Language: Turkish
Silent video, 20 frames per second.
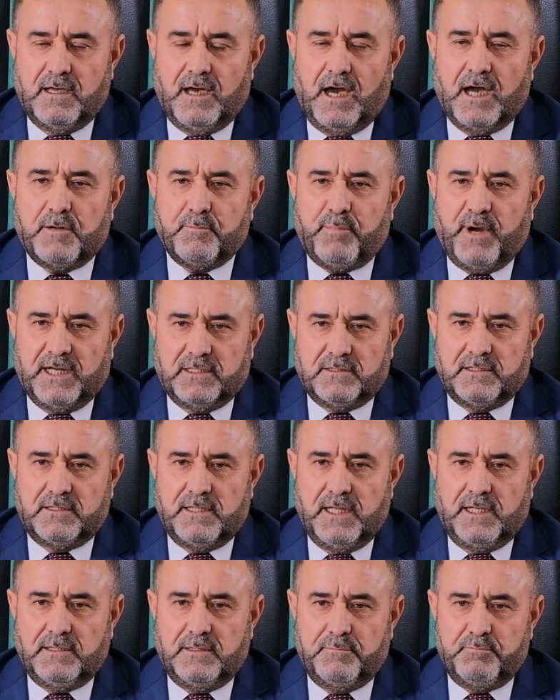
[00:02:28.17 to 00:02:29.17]
AK
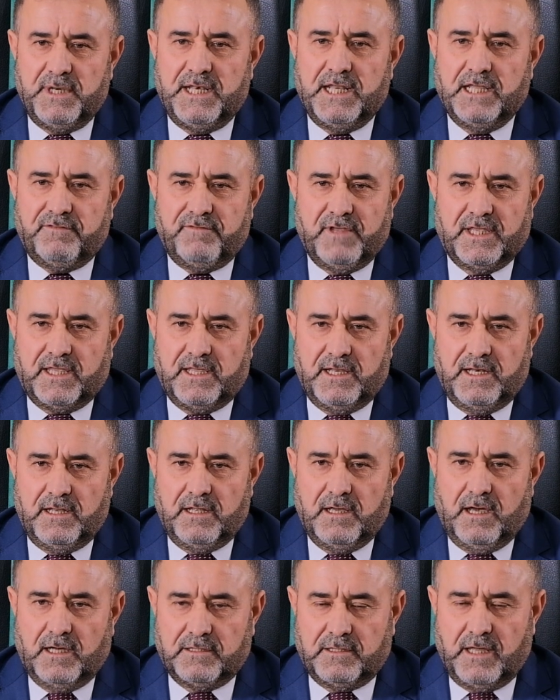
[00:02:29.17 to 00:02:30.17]
Parti'den
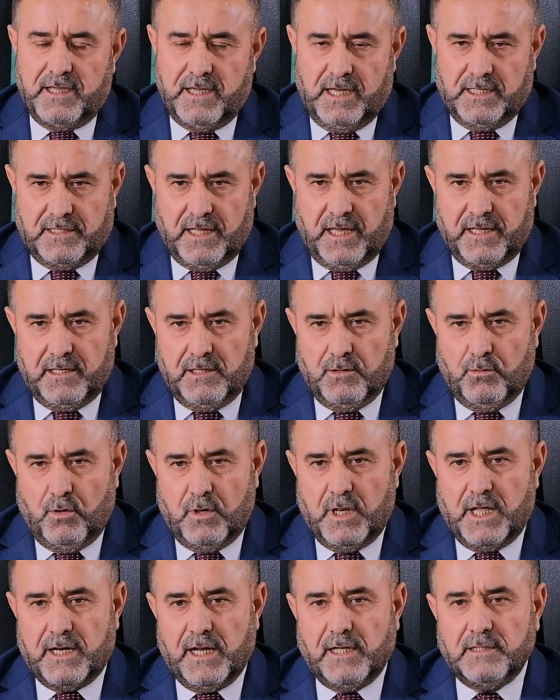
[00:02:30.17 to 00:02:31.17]
milletvekili aday adayı
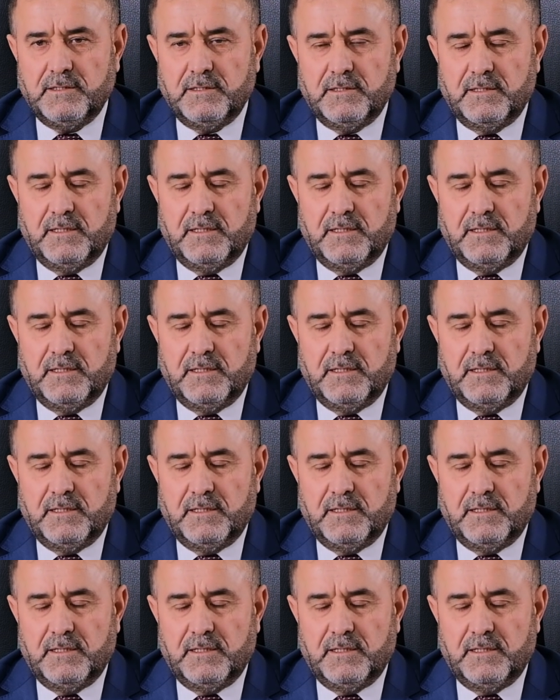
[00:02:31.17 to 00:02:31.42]
olarak